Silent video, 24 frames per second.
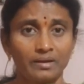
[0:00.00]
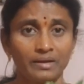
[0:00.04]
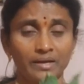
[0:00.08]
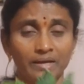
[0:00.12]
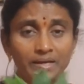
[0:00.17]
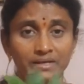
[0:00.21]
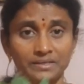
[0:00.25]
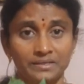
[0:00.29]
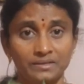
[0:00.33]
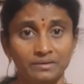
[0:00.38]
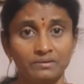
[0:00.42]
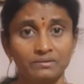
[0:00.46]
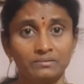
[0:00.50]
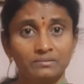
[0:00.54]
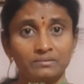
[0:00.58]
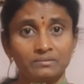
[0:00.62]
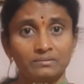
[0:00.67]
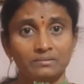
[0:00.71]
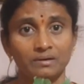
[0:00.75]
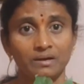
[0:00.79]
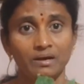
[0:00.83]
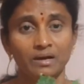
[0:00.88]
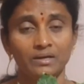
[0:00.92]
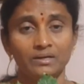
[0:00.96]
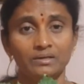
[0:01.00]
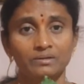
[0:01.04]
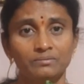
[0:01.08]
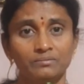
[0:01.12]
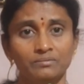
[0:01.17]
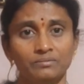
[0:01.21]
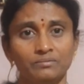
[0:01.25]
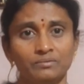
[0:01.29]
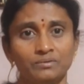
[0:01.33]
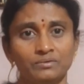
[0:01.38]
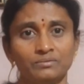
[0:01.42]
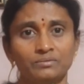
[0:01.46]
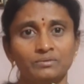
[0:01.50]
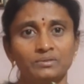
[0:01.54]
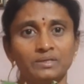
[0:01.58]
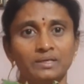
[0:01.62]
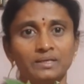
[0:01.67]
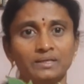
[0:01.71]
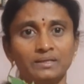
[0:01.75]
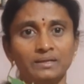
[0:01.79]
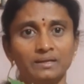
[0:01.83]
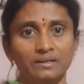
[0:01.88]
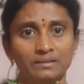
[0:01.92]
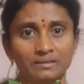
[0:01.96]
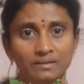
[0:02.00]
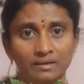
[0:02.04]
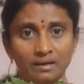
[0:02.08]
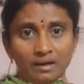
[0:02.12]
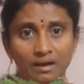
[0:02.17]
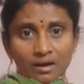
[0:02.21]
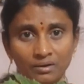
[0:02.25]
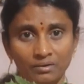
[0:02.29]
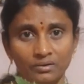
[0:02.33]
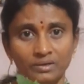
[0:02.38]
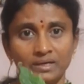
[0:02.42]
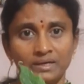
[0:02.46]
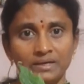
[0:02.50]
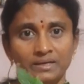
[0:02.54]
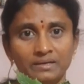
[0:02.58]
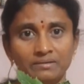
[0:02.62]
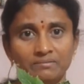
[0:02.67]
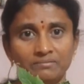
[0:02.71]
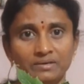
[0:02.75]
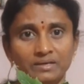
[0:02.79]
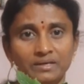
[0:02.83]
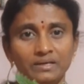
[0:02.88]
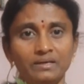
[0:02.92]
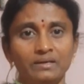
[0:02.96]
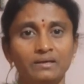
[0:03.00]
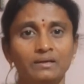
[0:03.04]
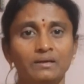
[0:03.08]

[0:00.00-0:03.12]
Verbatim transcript: క్యాస్టర్డ్ ఆయిల్ వస్తుంది కదా దాని ఆకులండి ఇవి